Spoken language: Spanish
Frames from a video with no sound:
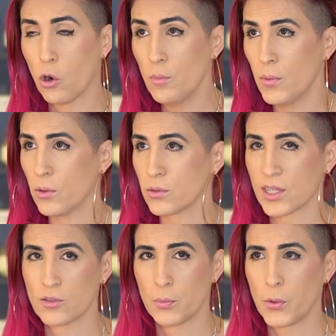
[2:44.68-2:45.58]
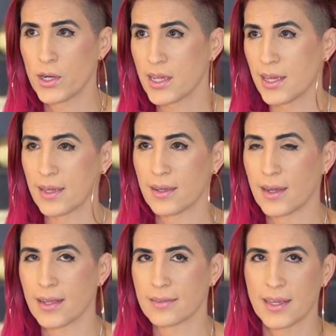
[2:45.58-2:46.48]
cómo se supone que,
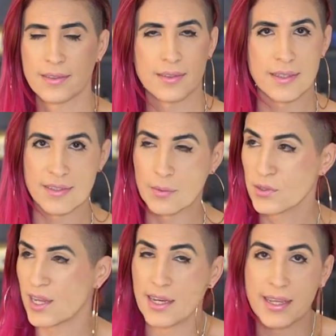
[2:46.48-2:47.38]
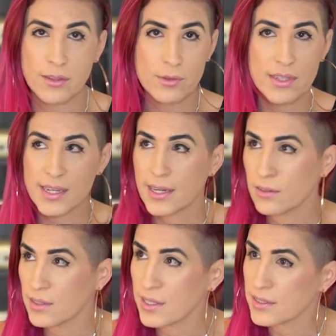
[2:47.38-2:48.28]
que, estamos saliendo a
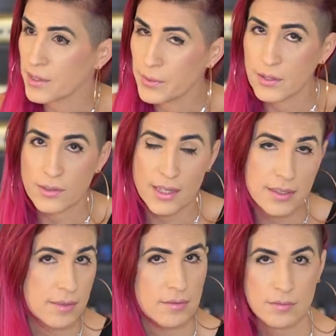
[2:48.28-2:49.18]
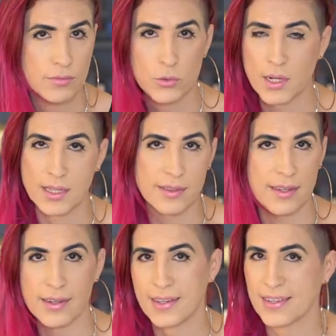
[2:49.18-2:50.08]
entregarnos las TV notas durante
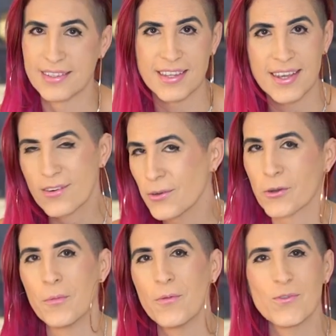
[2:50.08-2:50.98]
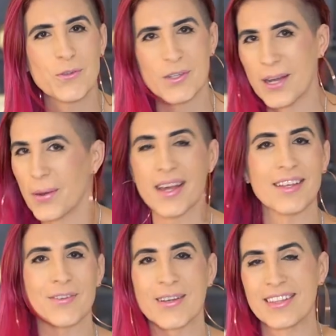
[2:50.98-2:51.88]
el encierro? ¿Cómo funcionaba
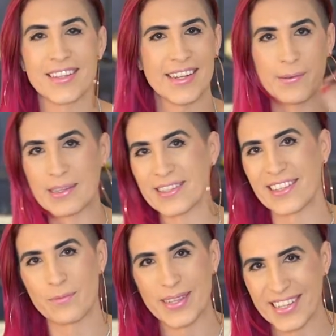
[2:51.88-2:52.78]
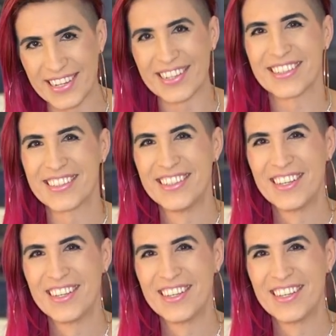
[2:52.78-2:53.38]
eso? Gente que levanta estas métricas.